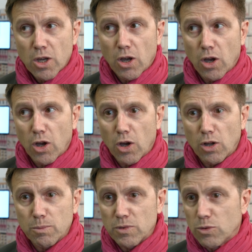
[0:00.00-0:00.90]
euh,
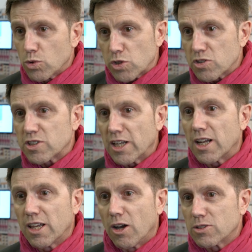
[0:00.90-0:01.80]
nos anciennes
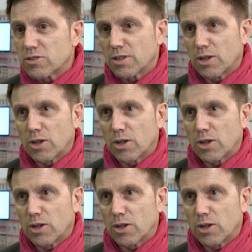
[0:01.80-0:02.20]
clientes,